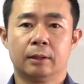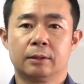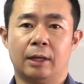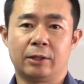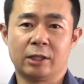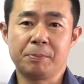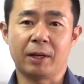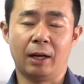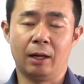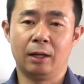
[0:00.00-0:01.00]
자
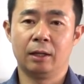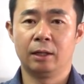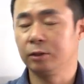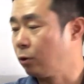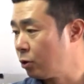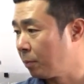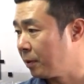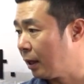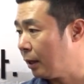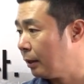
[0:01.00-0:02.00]
안녕하십니까
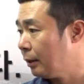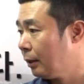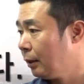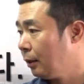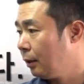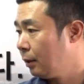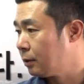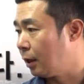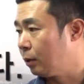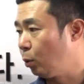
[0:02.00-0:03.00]
전우성입니다
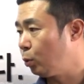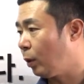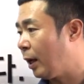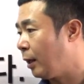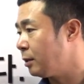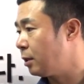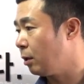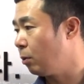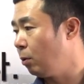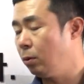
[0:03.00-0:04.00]
자 똘똘한 한
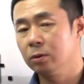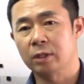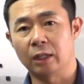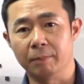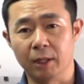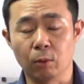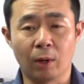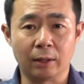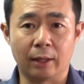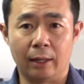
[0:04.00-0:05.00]
채로 자금이
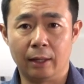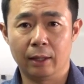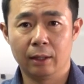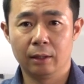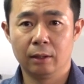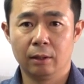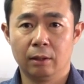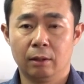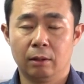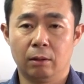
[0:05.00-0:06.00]
이동한다
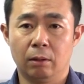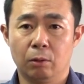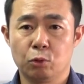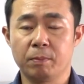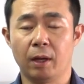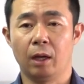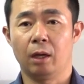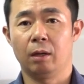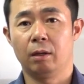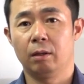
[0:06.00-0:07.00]
어,
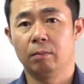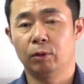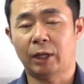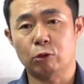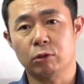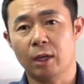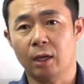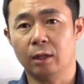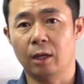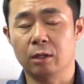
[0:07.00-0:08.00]
요즘에 뭐
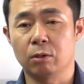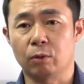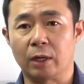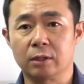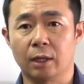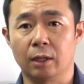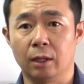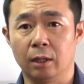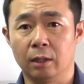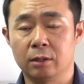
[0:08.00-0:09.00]
다주택에 대해서
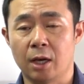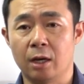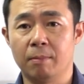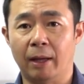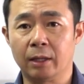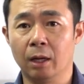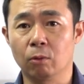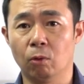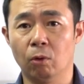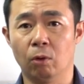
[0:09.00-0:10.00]
굉장히 제한을 많이
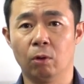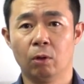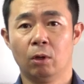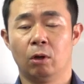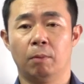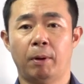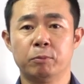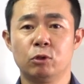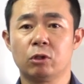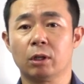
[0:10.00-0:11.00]
하고 어,
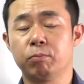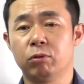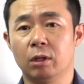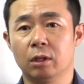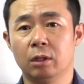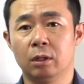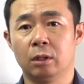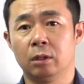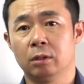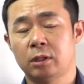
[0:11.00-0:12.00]
법률적인
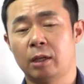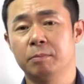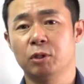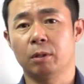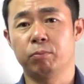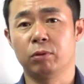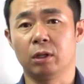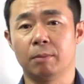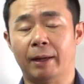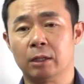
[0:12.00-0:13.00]
불이익을 세금적인
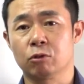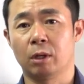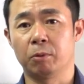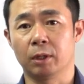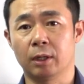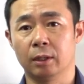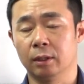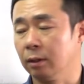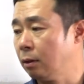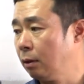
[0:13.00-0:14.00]
불이익을 많이 주다
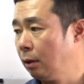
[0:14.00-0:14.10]
보니까는